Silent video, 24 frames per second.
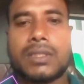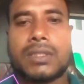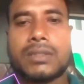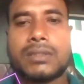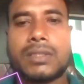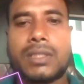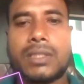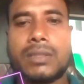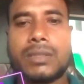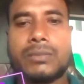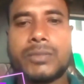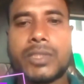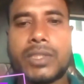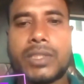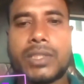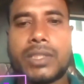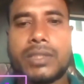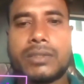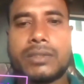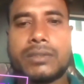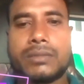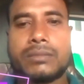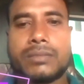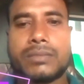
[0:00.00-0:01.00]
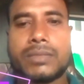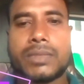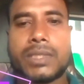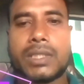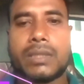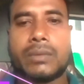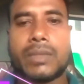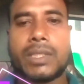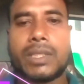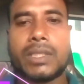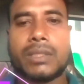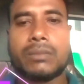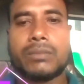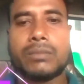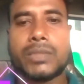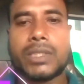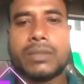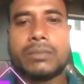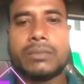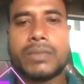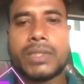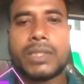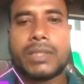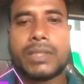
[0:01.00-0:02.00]
আসসালামু আলাইকুম আমার নাম
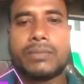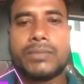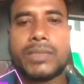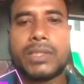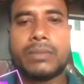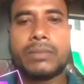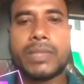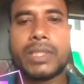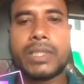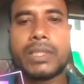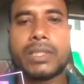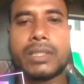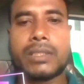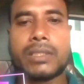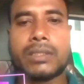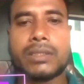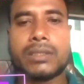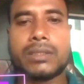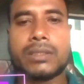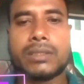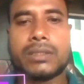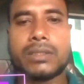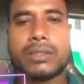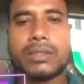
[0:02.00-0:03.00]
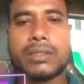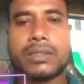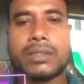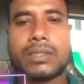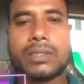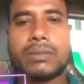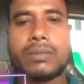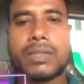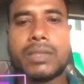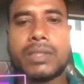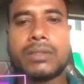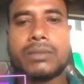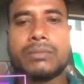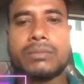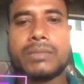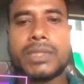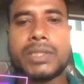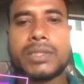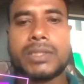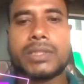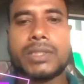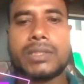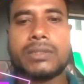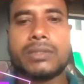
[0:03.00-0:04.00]
মোহাম্মদ আব্দুল মান্নান আমার হোম
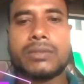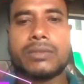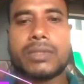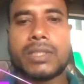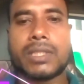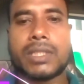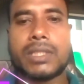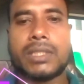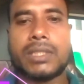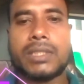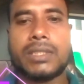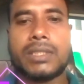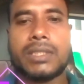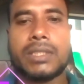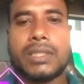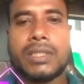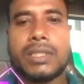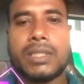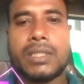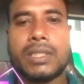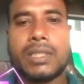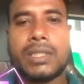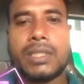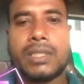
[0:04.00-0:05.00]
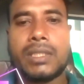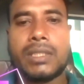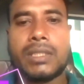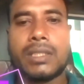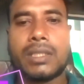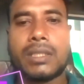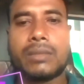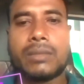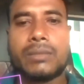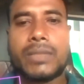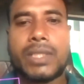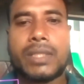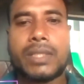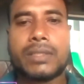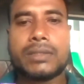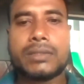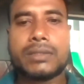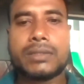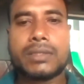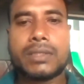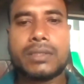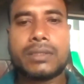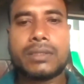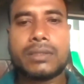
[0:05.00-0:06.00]
ডিস্ট্রিক্ট নোয়াখালী আমি
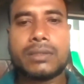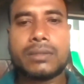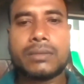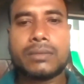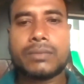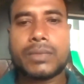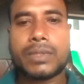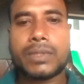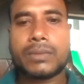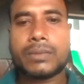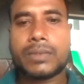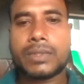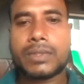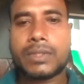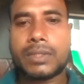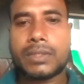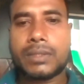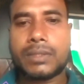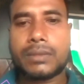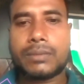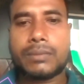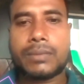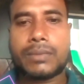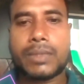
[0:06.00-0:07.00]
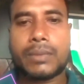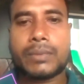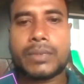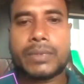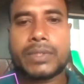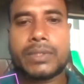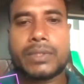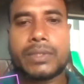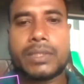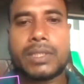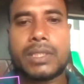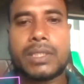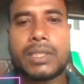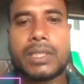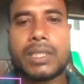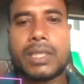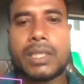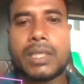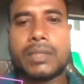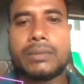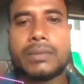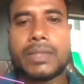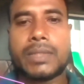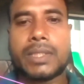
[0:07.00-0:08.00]
একজন প্রফেশনাল
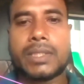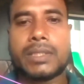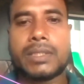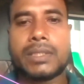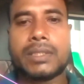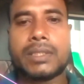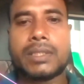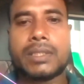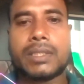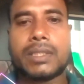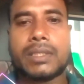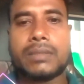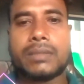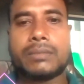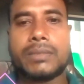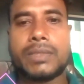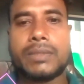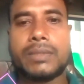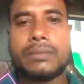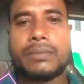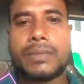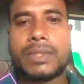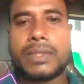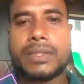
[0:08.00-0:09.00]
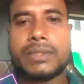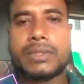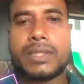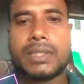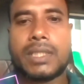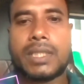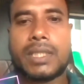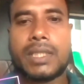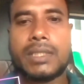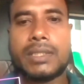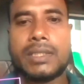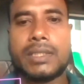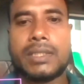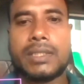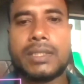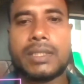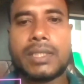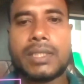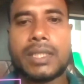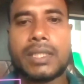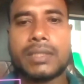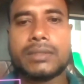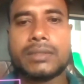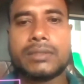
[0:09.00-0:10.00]
ড্রাইভার আমি ফিক্সাল আইডির
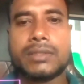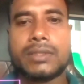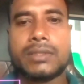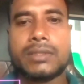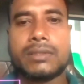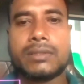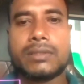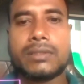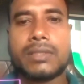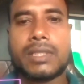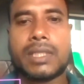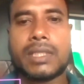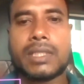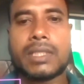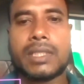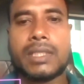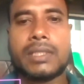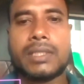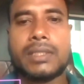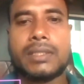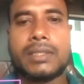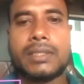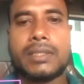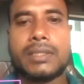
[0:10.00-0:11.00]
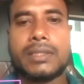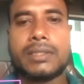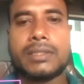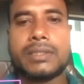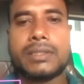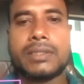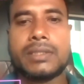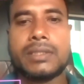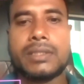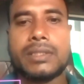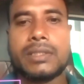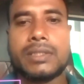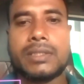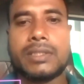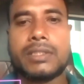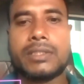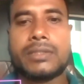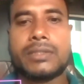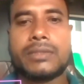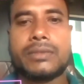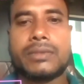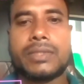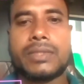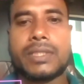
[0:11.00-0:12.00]
একজন ডাটা এন্ট্রির
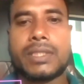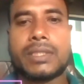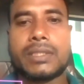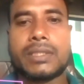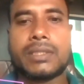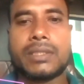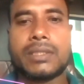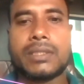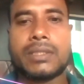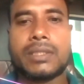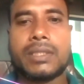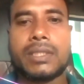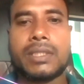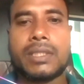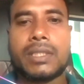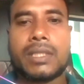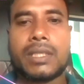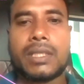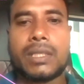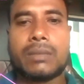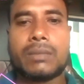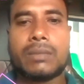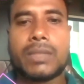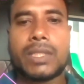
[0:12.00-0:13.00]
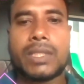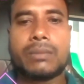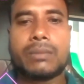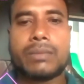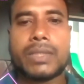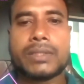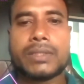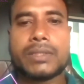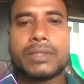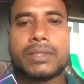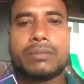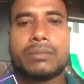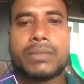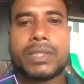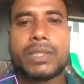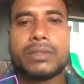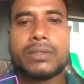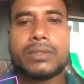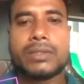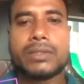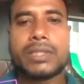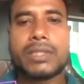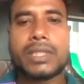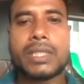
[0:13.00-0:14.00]
স্টুডেন্ট আমার বেস নাম্বার
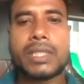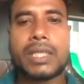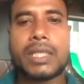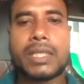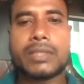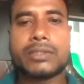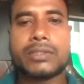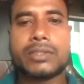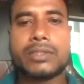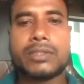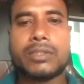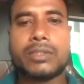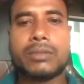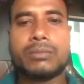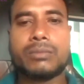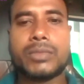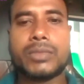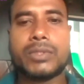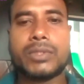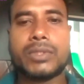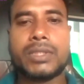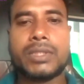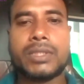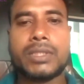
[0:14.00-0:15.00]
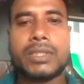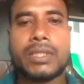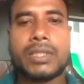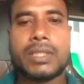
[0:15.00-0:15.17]
হচ্ছে একশো নব্বই